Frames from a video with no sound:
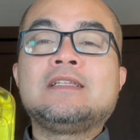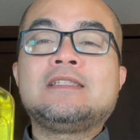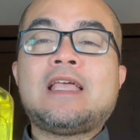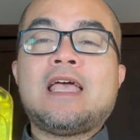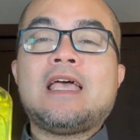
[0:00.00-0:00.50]

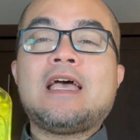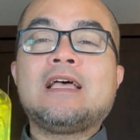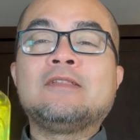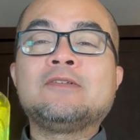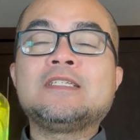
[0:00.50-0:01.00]
Te,
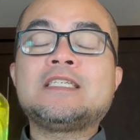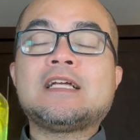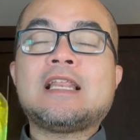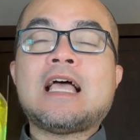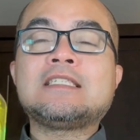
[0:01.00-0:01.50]
ano ni siya
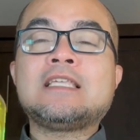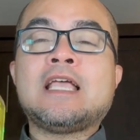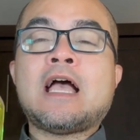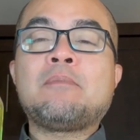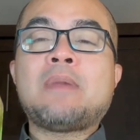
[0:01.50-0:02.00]
klase
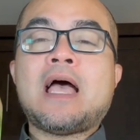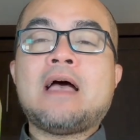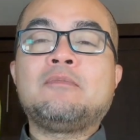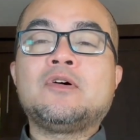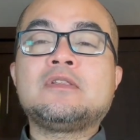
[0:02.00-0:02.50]
nga
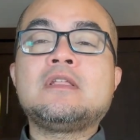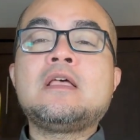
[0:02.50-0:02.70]
pahamot?